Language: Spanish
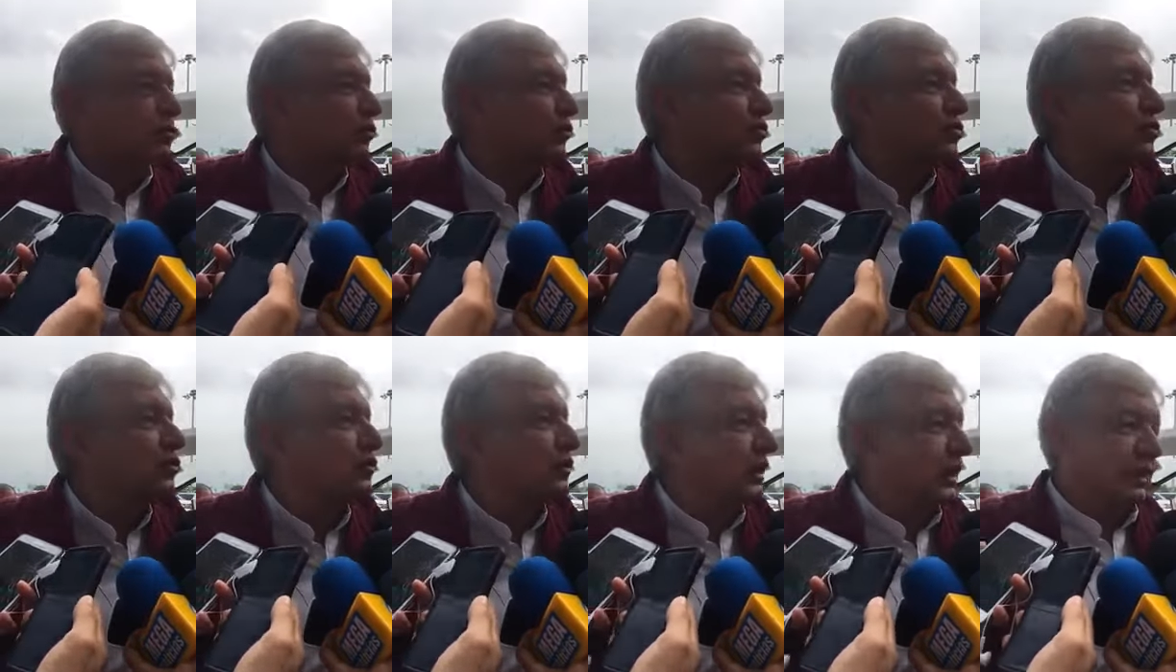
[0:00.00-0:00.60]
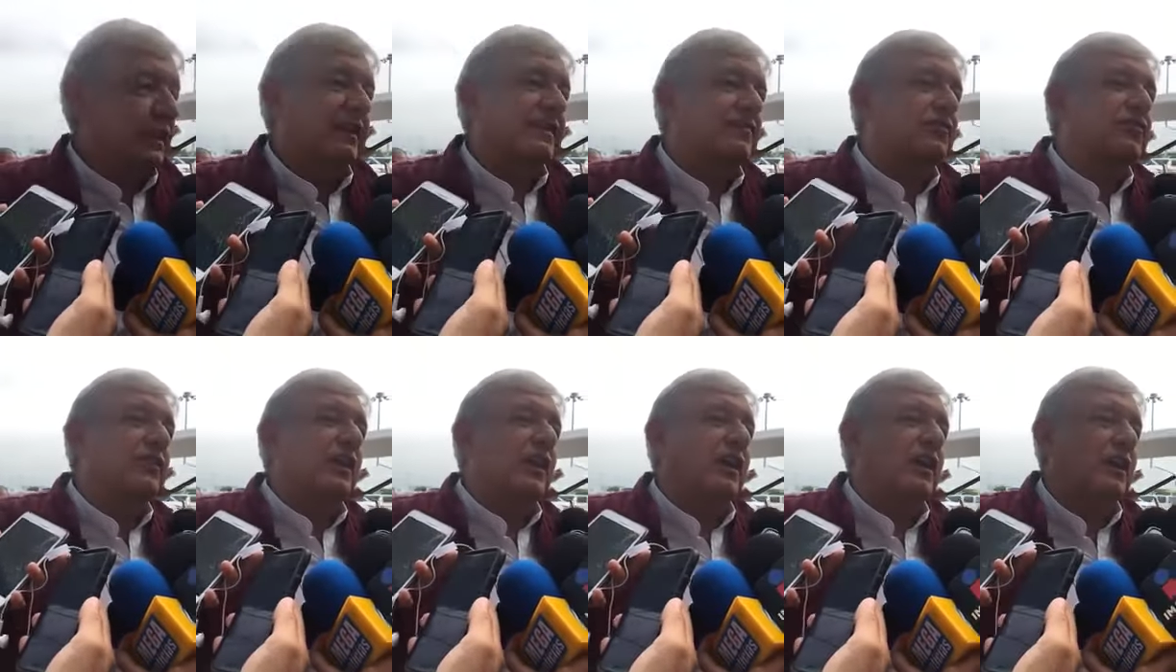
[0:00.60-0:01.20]
Rocío Nal
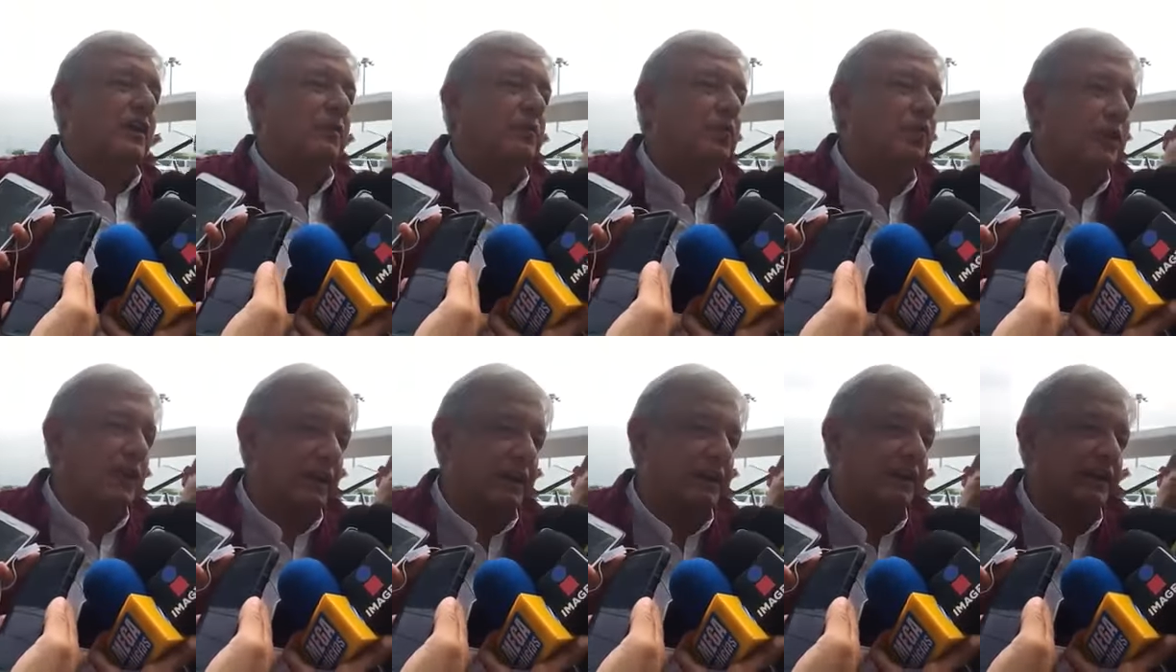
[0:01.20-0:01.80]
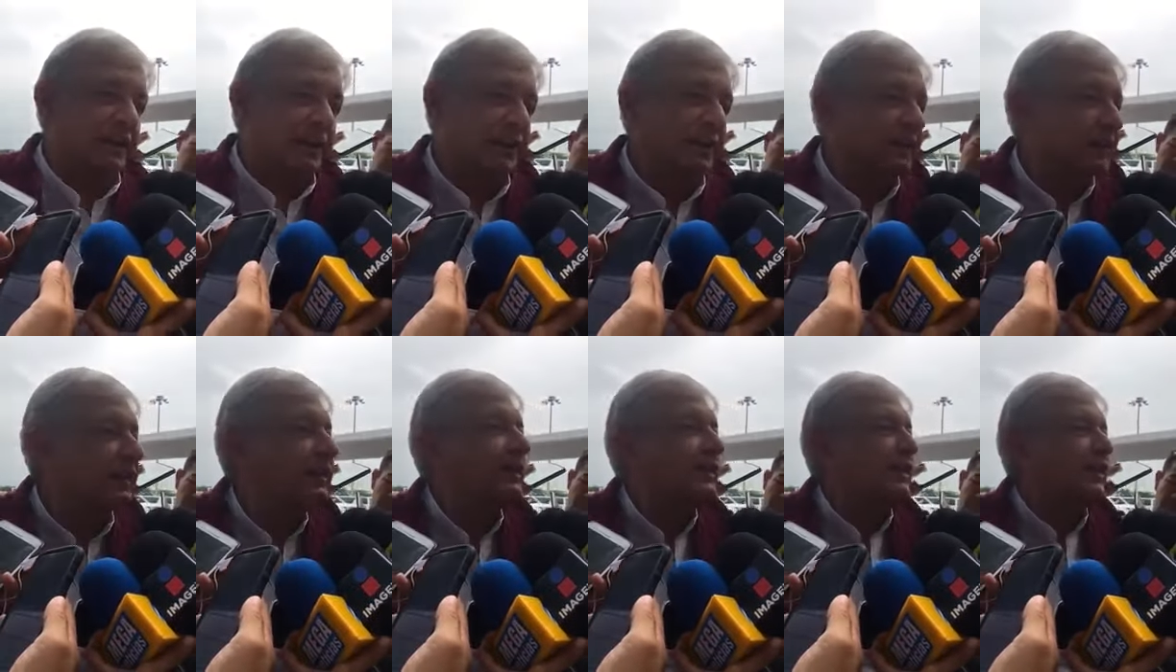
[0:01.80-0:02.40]
es una
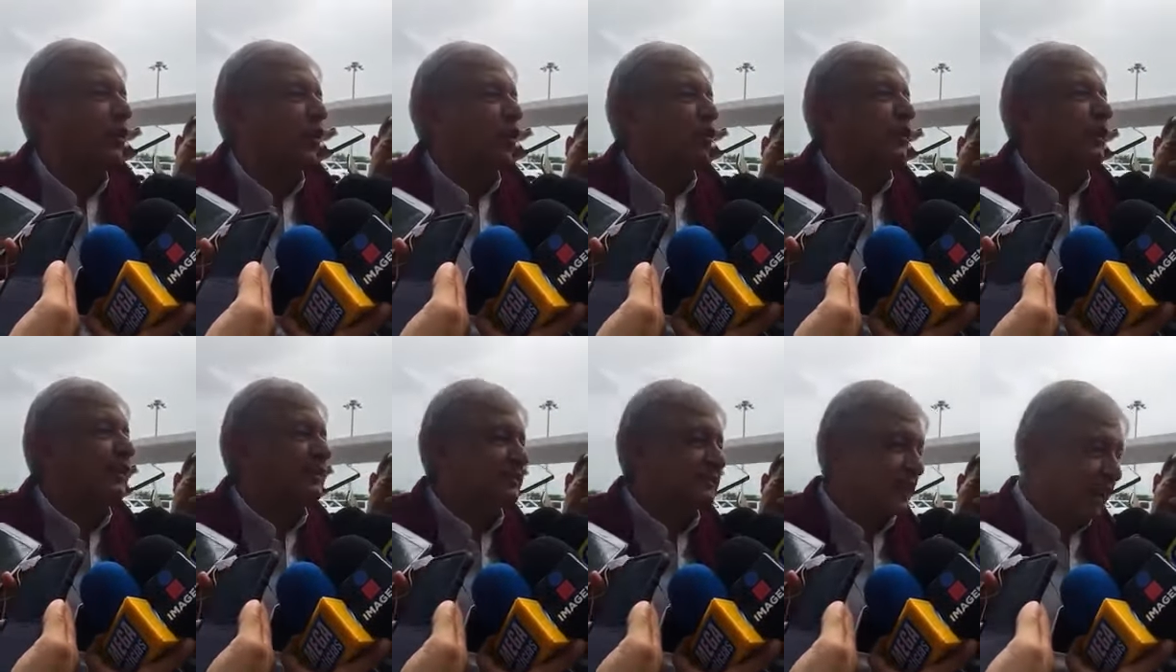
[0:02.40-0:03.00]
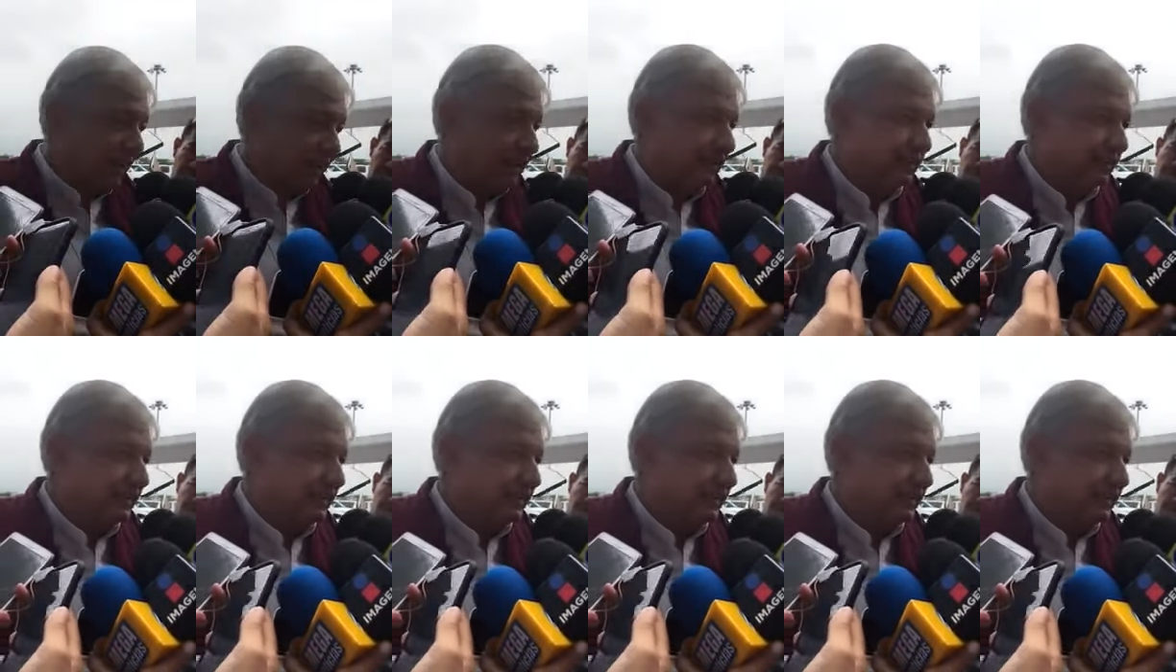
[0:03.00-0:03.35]
mujer honesta,